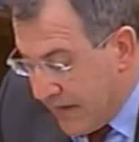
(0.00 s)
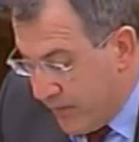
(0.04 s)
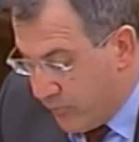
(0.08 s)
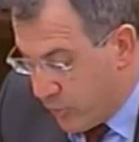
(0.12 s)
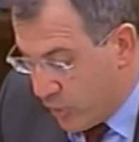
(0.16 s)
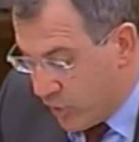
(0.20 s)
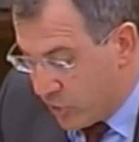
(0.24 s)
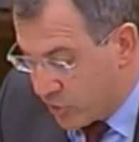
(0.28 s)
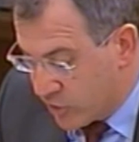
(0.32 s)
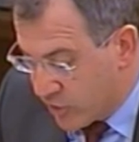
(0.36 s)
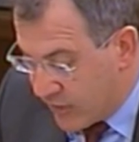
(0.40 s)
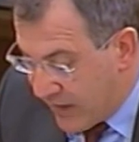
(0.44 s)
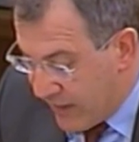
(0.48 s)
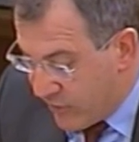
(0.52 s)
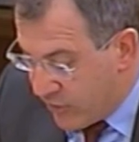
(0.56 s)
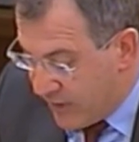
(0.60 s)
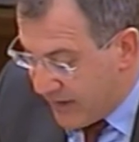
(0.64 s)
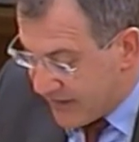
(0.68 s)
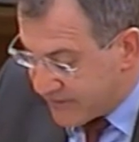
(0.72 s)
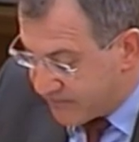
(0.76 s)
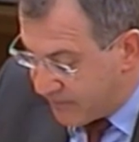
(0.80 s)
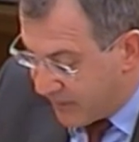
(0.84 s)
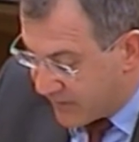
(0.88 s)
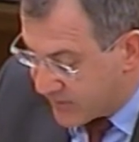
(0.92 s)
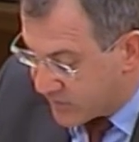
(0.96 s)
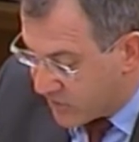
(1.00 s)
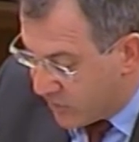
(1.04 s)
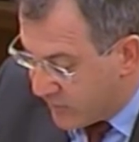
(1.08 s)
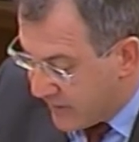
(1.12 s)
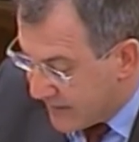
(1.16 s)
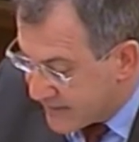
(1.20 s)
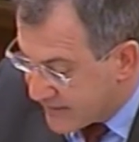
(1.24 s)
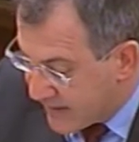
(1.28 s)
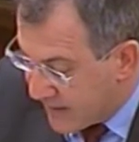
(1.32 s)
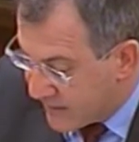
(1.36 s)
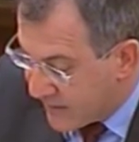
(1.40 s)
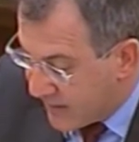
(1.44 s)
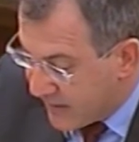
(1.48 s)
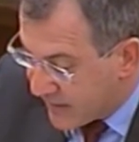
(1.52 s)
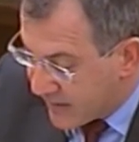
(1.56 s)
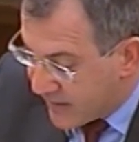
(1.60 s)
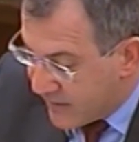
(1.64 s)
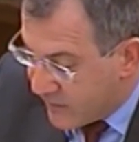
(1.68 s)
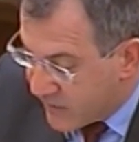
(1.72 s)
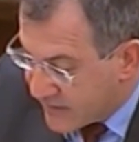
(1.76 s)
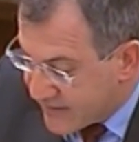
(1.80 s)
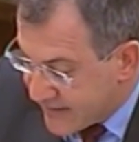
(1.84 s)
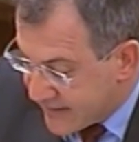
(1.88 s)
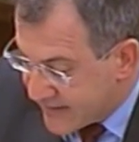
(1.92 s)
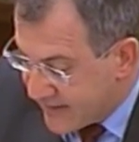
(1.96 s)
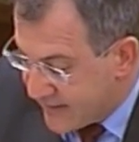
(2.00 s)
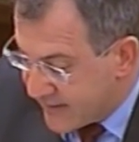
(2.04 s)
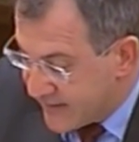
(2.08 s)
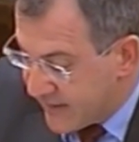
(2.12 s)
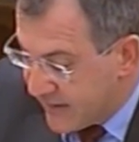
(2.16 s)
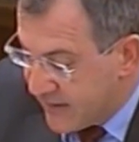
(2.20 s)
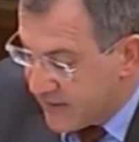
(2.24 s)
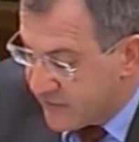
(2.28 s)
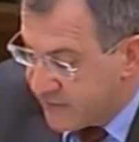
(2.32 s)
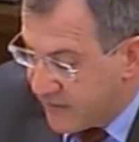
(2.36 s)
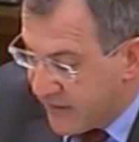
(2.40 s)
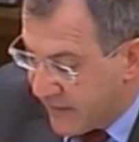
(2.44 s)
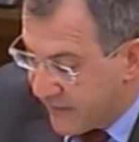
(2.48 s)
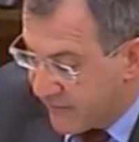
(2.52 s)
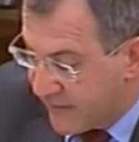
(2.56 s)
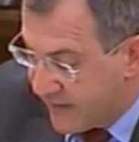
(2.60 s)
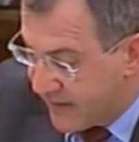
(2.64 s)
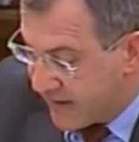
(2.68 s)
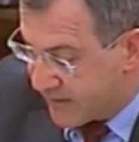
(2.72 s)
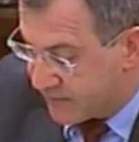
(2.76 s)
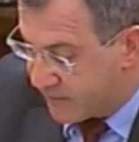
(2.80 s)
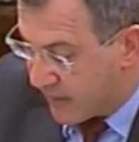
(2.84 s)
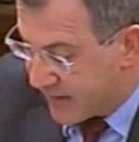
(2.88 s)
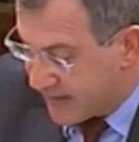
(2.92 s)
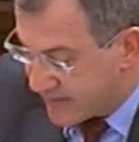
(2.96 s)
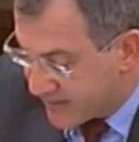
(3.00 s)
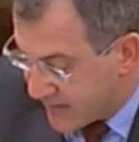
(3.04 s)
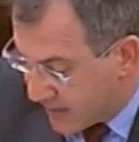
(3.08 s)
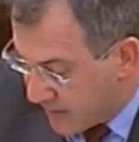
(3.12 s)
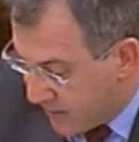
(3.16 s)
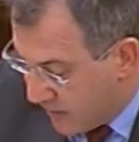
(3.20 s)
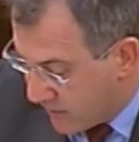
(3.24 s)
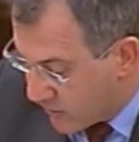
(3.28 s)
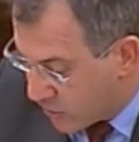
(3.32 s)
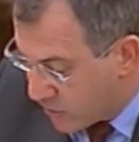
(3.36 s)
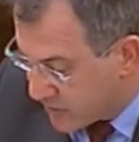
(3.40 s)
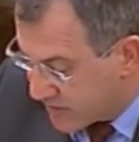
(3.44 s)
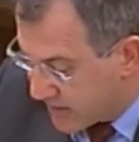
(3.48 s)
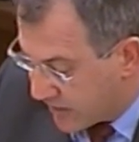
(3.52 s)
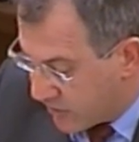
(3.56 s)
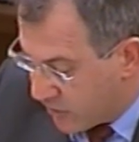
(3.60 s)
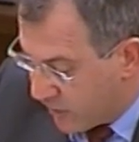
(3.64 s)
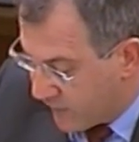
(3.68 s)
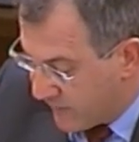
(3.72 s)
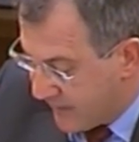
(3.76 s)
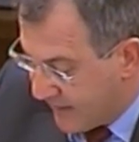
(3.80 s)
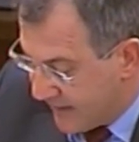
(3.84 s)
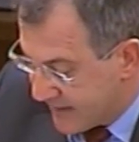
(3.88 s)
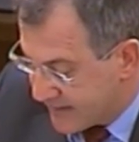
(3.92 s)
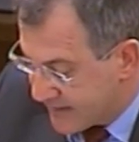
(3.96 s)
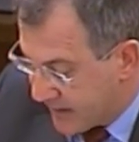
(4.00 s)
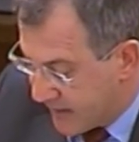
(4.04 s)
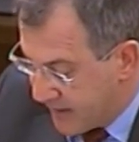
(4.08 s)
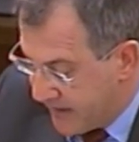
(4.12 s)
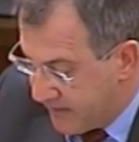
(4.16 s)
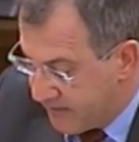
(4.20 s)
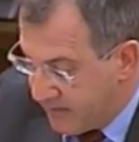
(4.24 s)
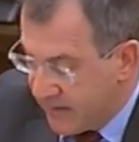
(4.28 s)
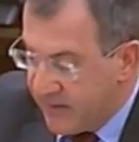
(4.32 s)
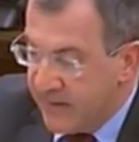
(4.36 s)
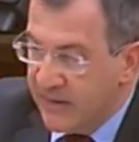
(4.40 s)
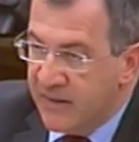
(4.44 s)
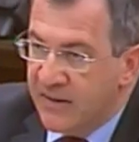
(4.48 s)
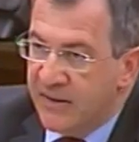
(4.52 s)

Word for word: Por otro lado, las personas que han elegido estas entidades financieras para estar en el Consejo de la Sareb